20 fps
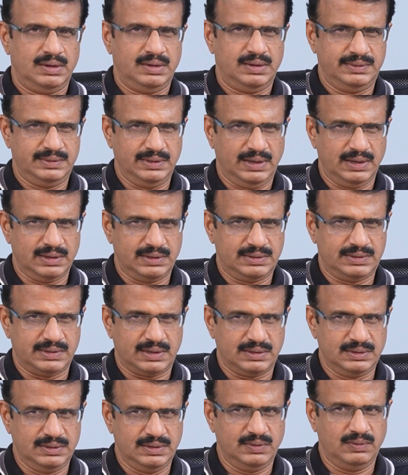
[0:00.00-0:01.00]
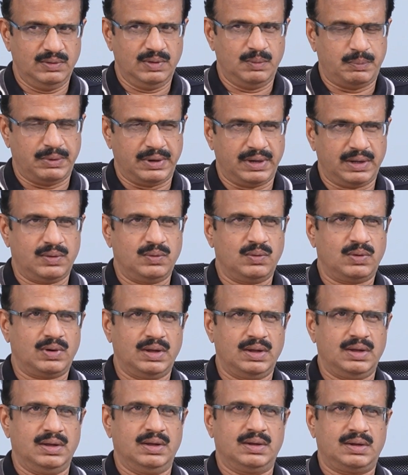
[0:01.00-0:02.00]
నిజానికి చిరంజీవి ఇప్పటికి
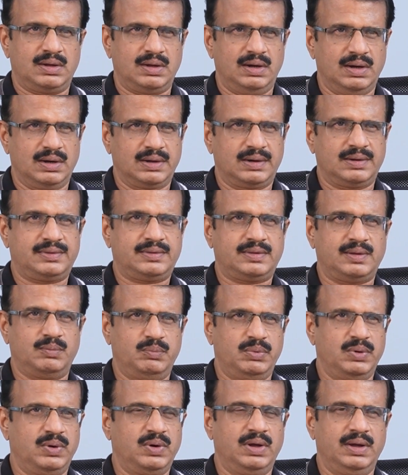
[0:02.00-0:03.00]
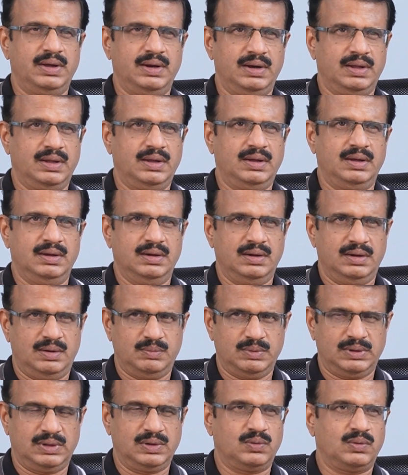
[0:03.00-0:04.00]
కూడా కాంగ్రెస్ సభ్యుడే అని ఆ
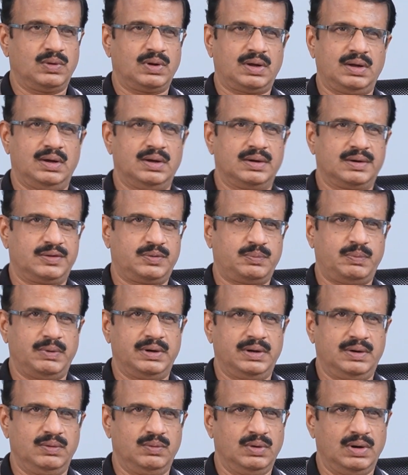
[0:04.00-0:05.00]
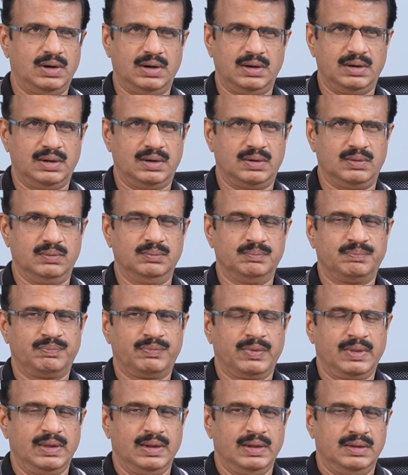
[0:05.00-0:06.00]
మధ్య కూడా కాంగ్రెస్ పార్టీ వాళ్ళు అన్నారు
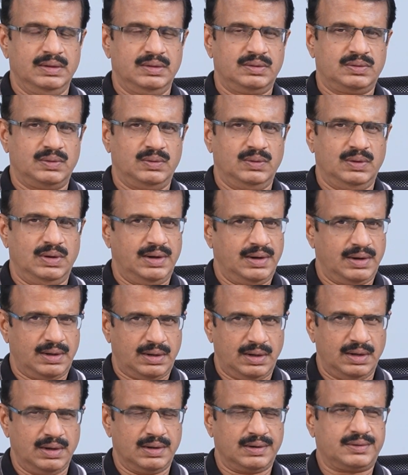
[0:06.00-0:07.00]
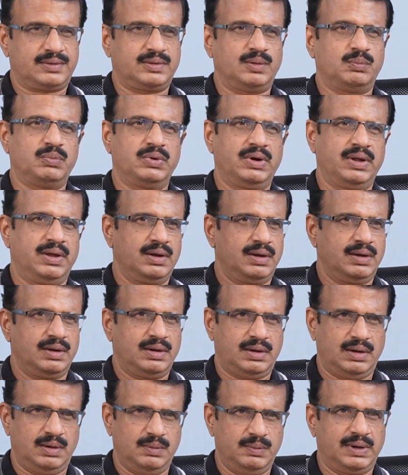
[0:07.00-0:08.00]
సో ఆయన కాంగ్రెస్ సభ్యుడే
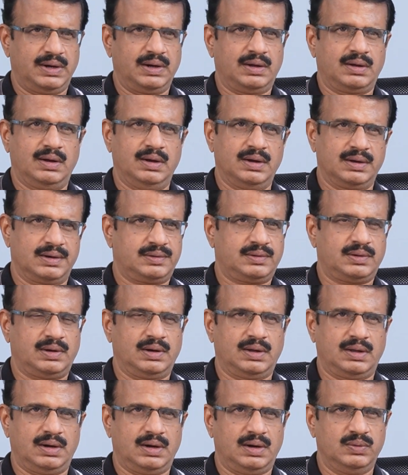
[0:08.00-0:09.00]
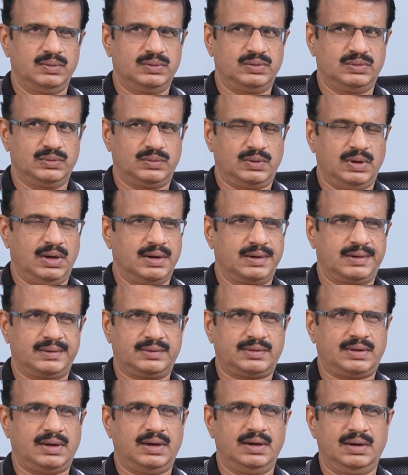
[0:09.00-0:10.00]
కాబట్టి కాంగ్రెస్లోకి రావచ్చు
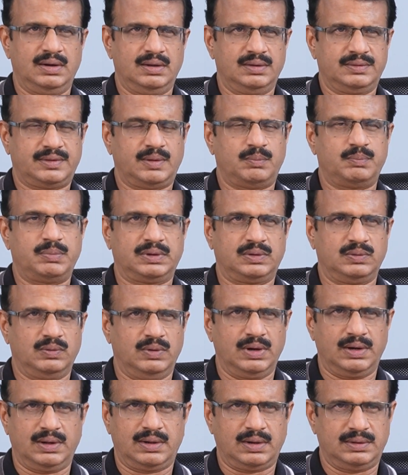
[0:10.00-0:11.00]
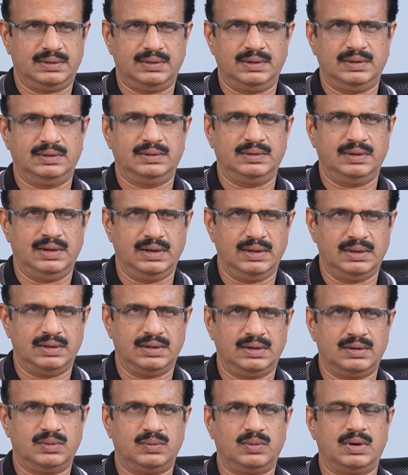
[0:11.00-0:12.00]
కాంగ్రెస్కి ఆయన సభ్యత్వానికి రిజైన్
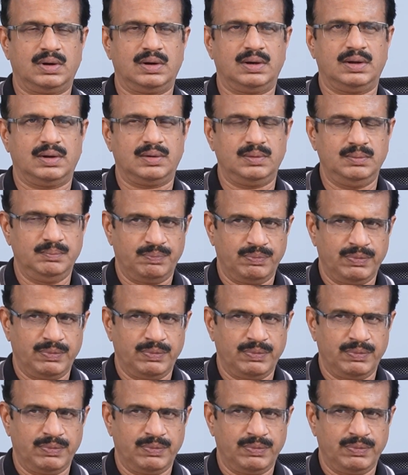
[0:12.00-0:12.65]
చేయలేదని కూడా అన్నారు